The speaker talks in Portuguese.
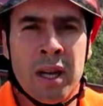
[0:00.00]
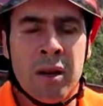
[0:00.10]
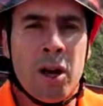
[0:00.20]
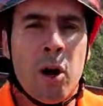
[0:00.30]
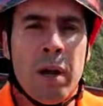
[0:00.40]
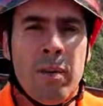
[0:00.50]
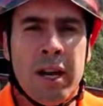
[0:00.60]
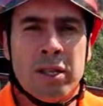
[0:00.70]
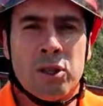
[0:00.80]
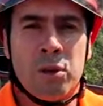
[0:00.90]
O local
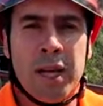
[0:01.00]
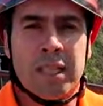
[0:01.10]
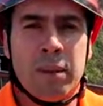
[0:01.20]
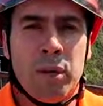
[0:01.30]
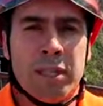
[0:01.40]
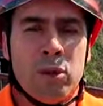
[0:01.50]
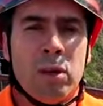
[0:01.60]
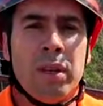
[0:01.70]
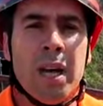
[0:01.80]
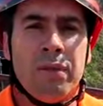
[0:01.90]
permanece aos cuidados da Polícia
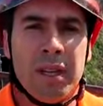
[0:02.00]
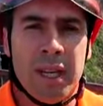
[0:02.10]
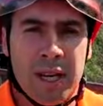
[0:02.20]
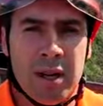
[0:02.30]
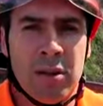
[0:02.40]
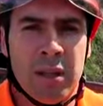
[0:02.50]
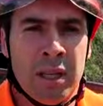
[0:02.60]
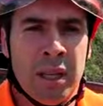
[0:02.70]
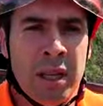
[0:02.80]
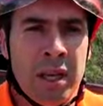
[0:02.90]
Rodoviária Federal
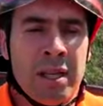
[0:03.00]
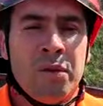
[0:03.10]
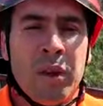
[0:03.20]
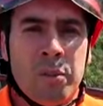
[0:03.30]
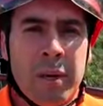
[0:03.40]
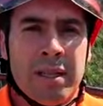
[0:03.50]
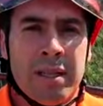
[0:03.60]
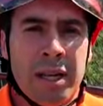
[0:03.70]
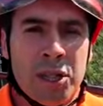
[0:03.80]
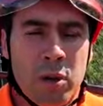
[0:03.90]
que se fez
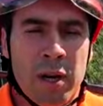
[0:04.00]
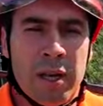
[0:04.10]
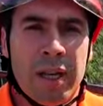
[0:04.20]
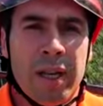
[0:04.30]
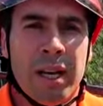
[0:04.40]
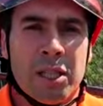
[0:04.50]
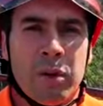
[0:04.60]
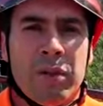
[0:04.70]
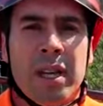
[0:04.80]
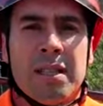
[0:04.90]
presente, tomando aqui as
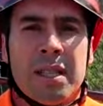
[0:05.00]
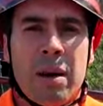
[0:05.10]
providências